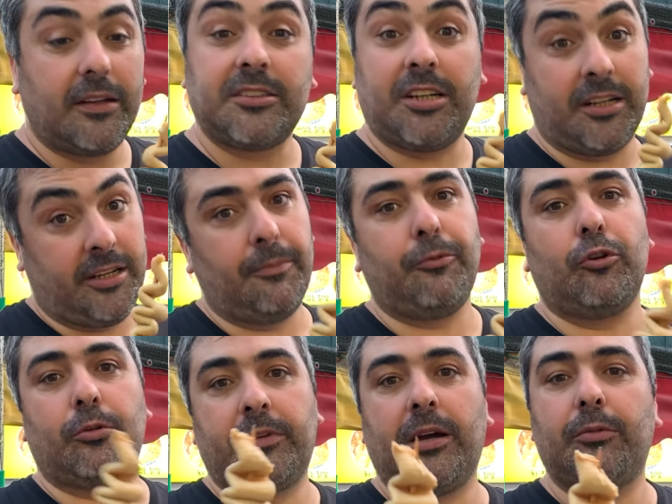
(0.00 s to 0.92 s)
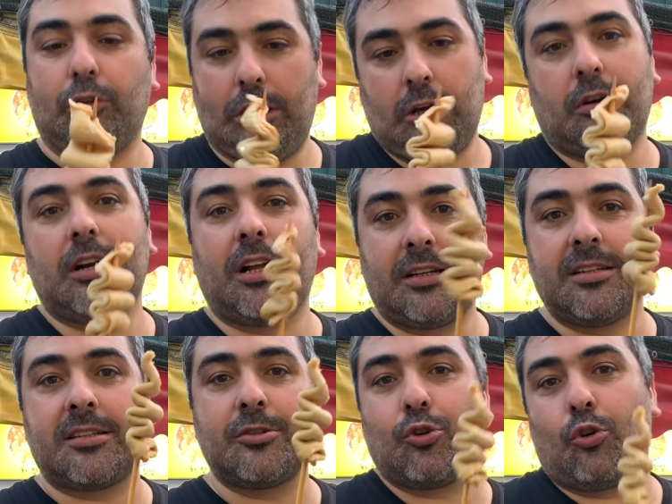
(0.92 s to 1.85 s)
Şaka yapıyorum tabii Güney Kore halkı
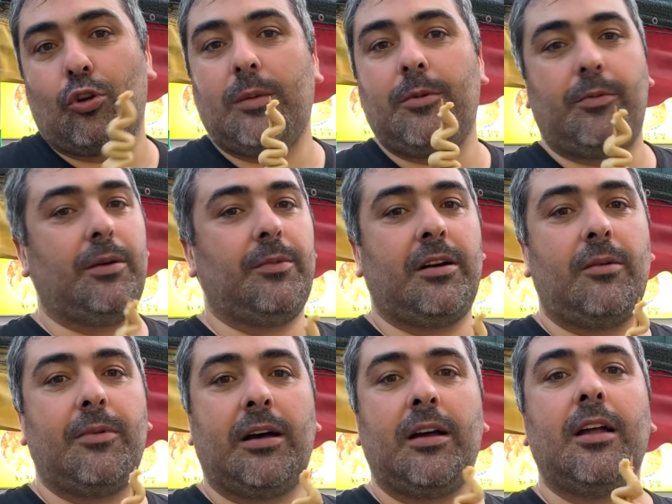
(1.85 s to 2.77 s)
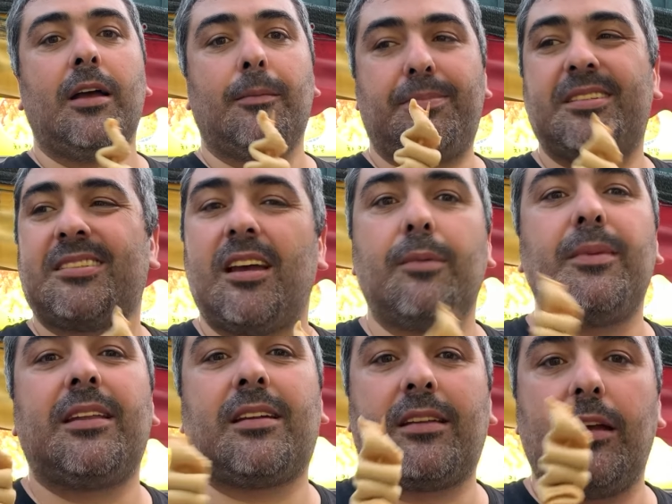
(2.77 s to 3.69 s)
için çok önemli bir yemek ama biz
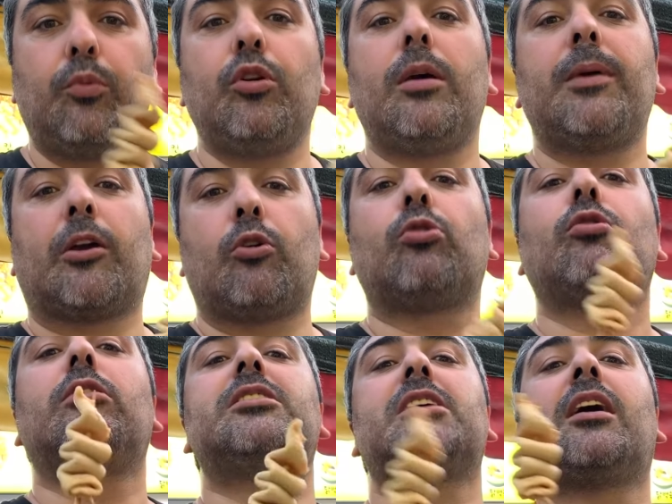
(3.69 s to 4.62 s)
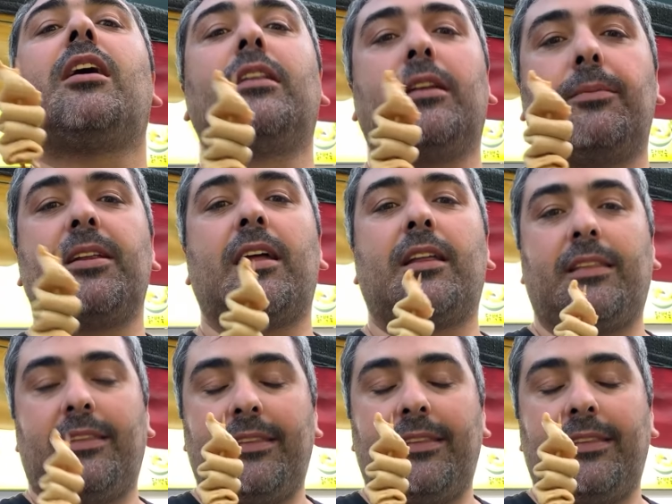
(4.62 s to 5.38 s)
sevmedik diye bu yemek kötü olacak anlamına